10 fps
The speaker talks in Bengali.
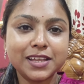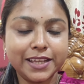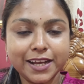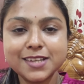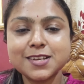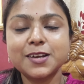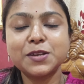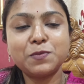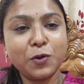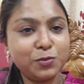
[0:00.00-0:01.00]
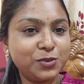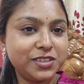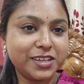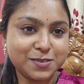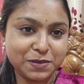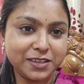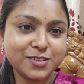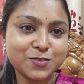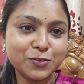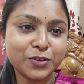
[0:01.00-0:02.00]
দেখা যাক এর পরবর্তী
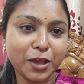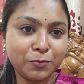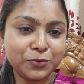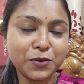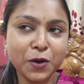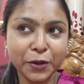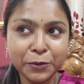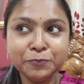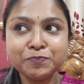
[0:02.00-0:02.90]
এক্সপিরিয়েন্সগুলো কেমন হয়